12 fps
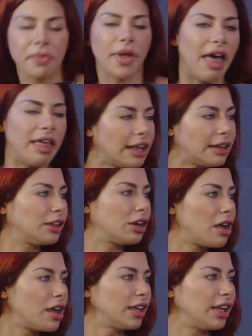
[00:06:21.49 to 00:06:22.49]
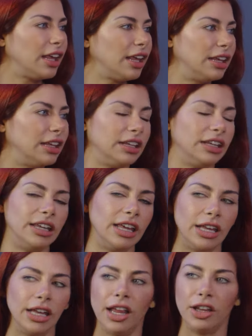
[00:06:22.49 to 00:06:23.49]
adentro
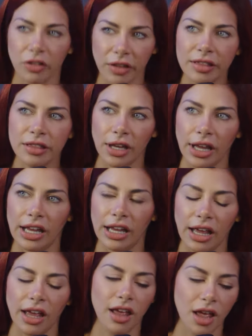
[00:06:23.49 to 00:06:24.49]
y entonces, eh,